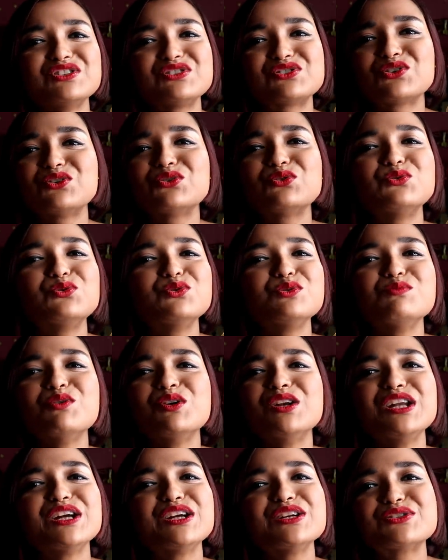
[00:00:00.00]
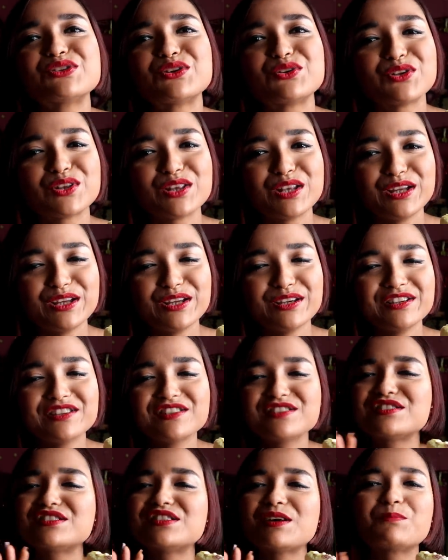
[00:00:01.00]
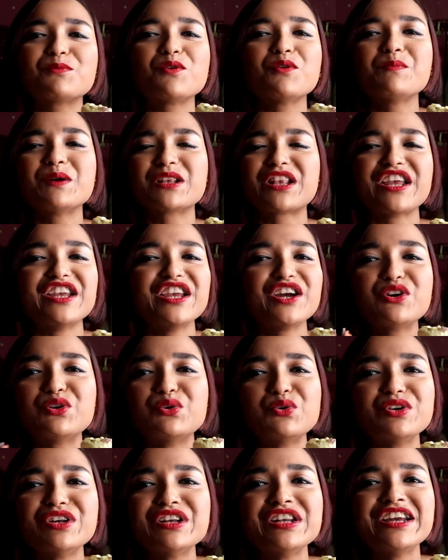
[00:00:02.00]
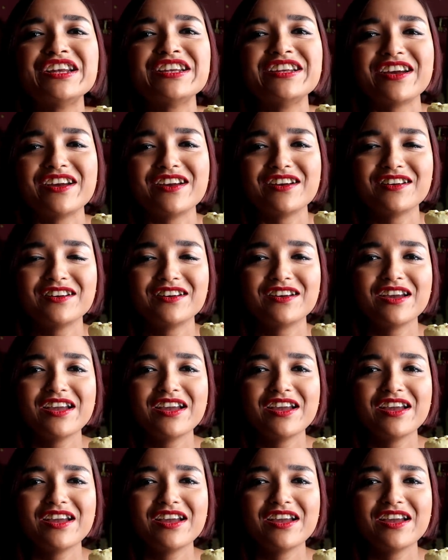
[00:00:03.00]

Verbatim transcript: इसको गुड बोलने की जरूरत नहीं है सबको पता ये गुड नहीं है